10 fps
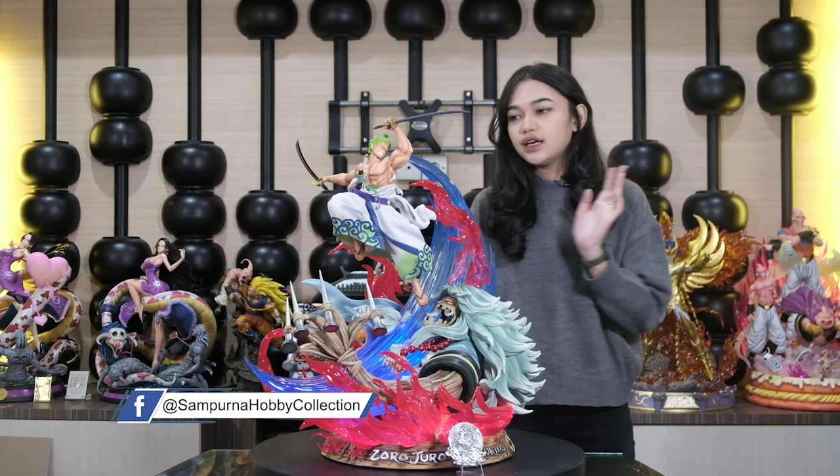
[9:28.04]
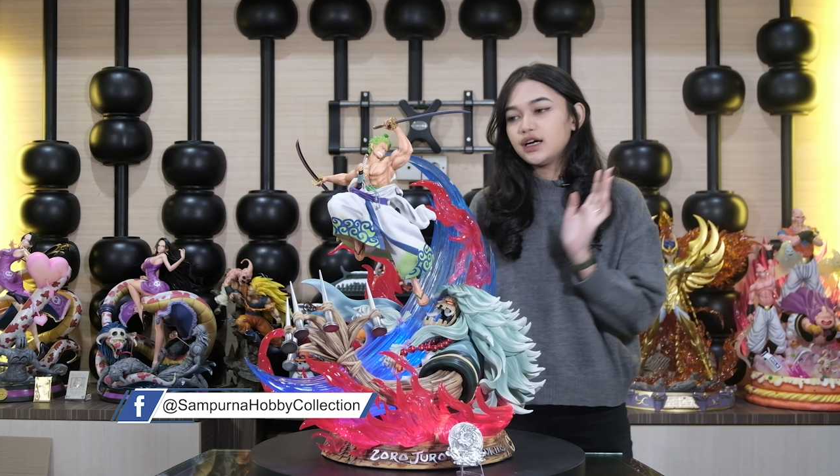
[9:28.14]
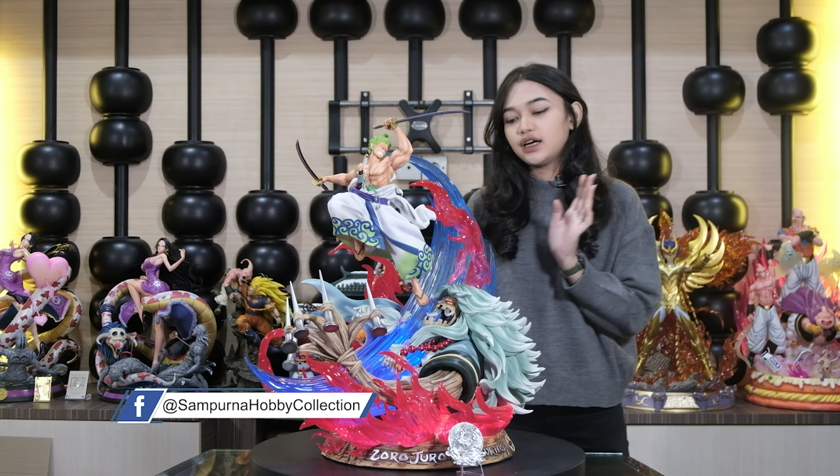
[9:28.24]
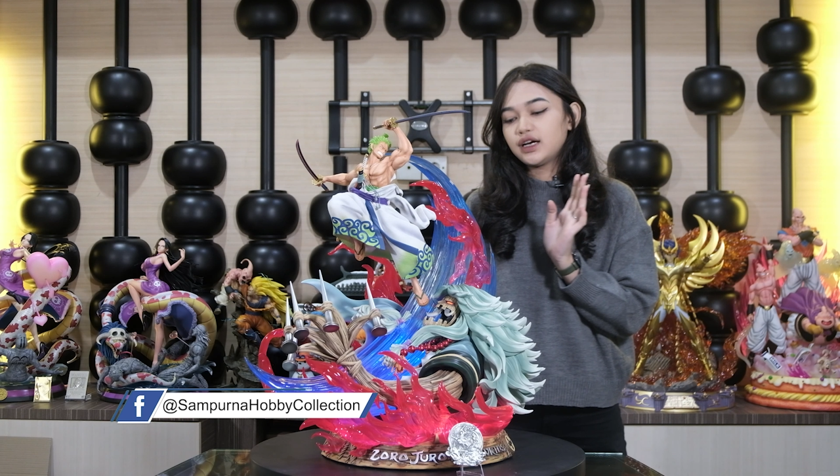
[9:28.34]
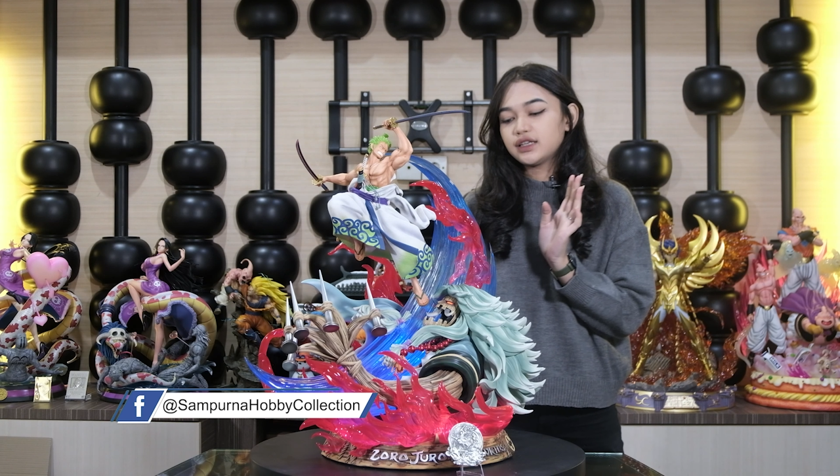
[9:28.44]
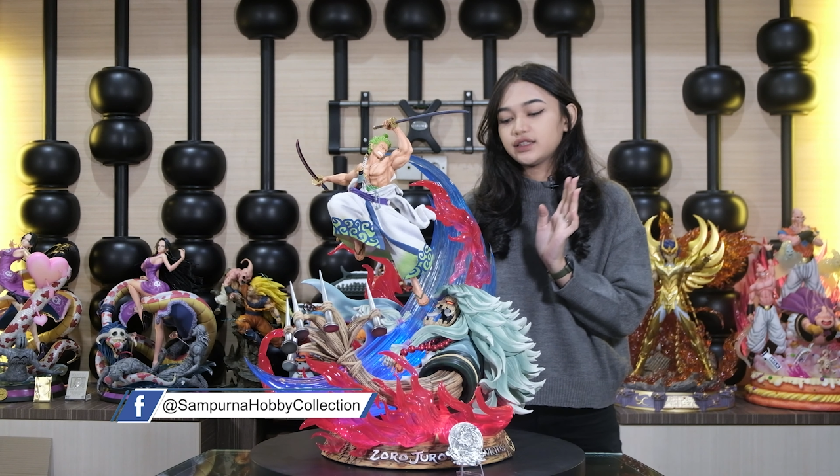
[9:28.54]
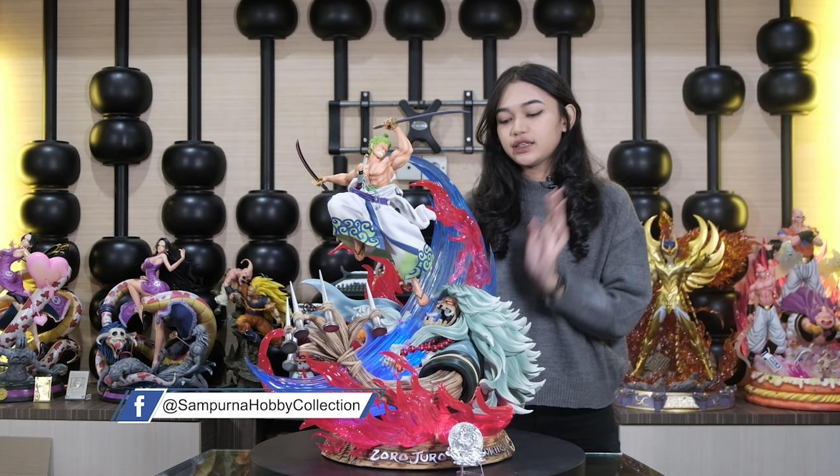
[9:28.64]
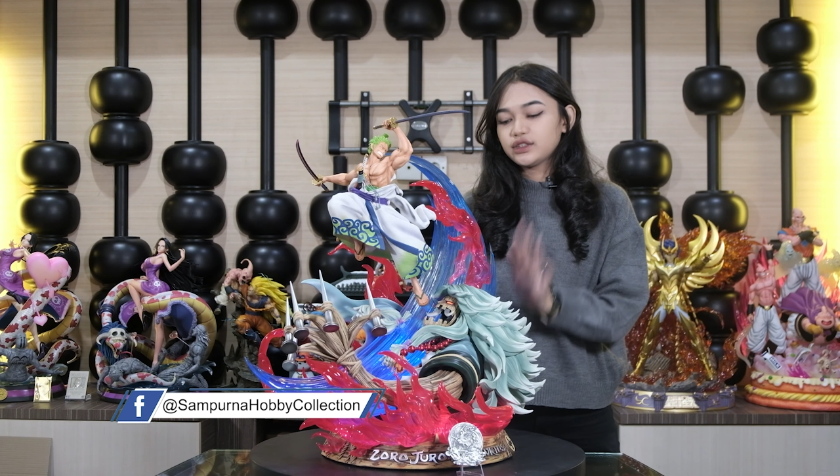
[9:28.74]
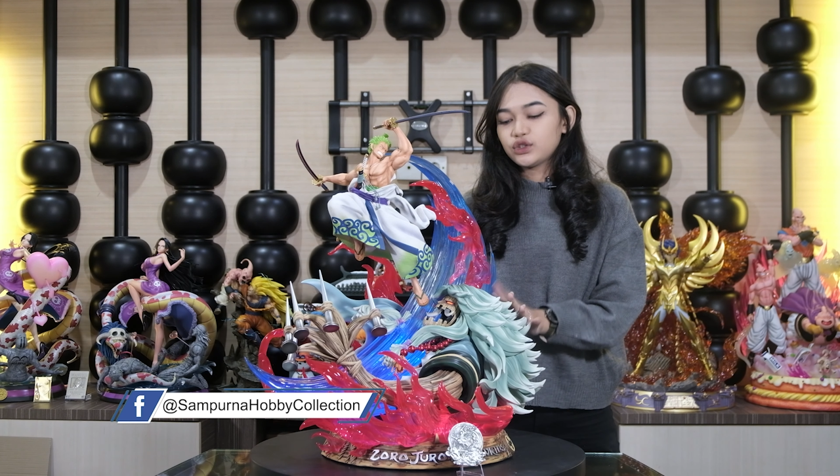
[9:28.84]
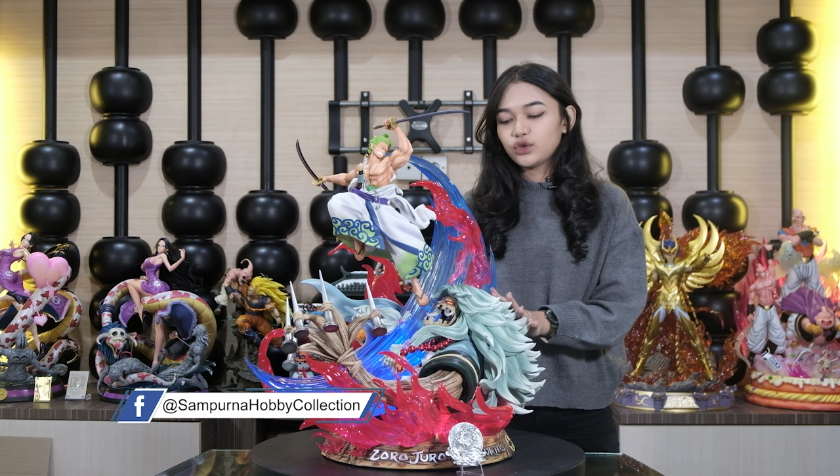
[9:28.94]
uh,
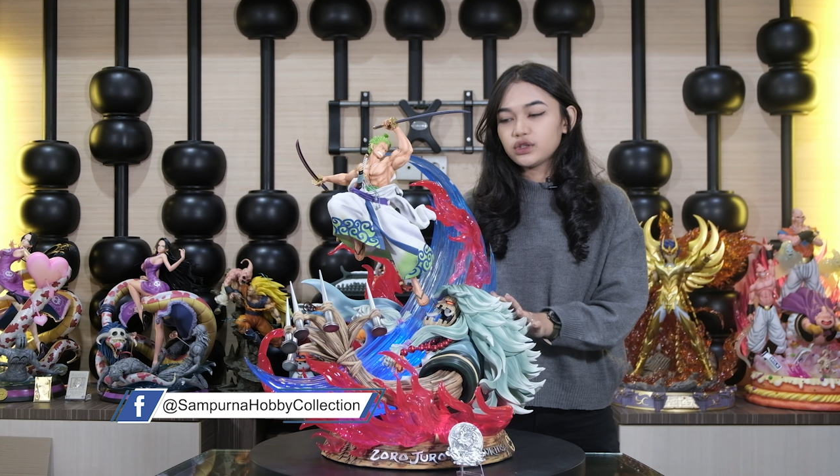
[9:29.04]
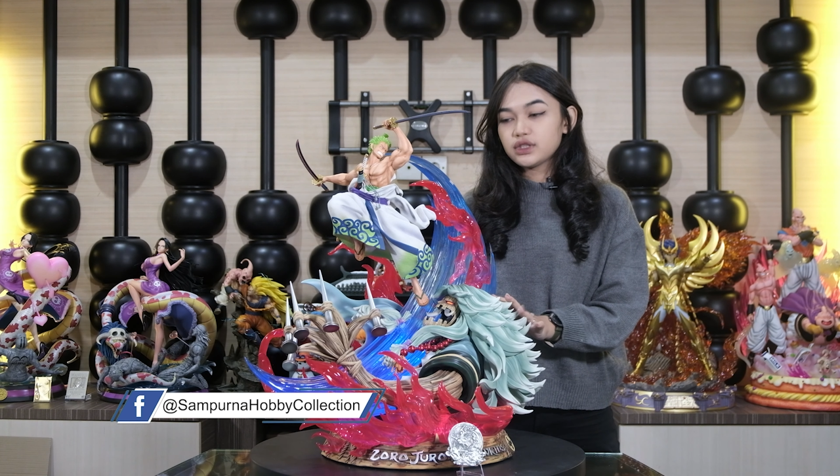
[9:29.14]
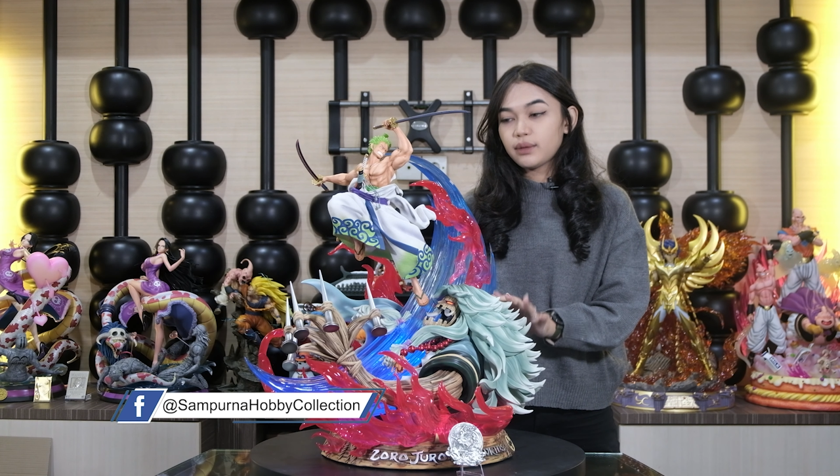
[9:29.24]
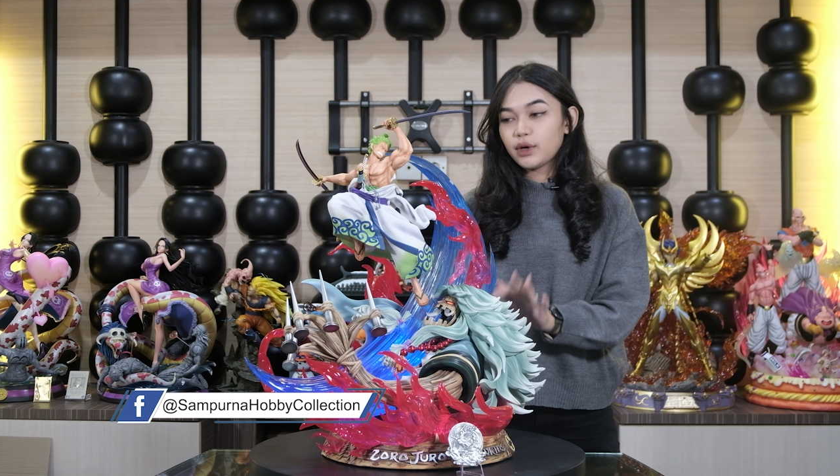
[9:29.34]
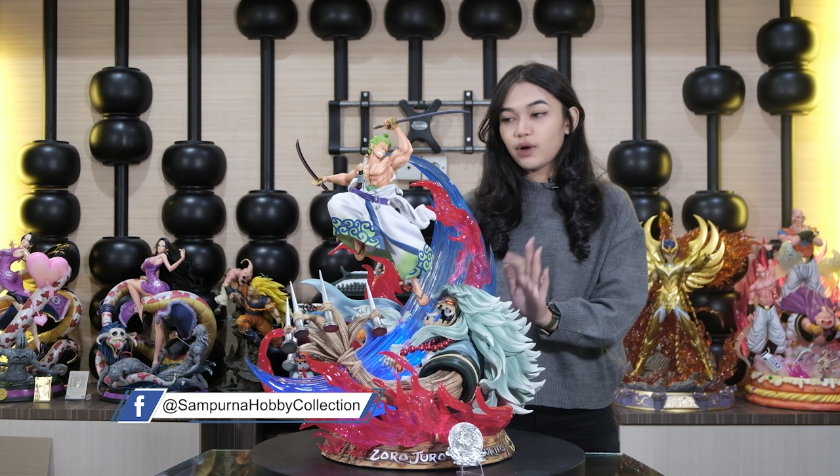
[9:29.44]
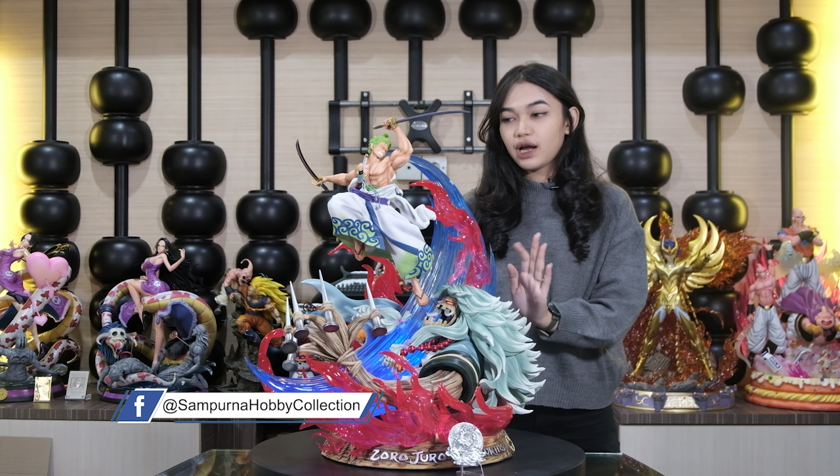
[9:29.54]
tekstur sama